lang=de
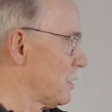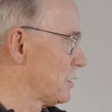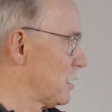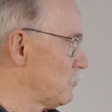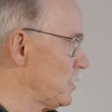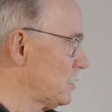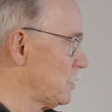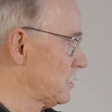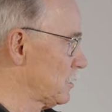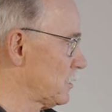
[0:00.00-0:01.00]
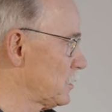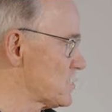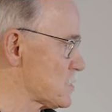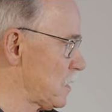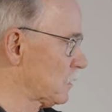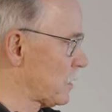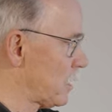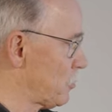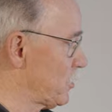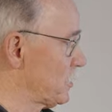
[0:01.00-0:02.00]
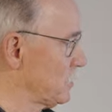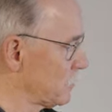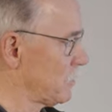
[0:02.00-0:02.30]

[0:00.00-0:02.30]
Dann wichtig, dieses Erdkabel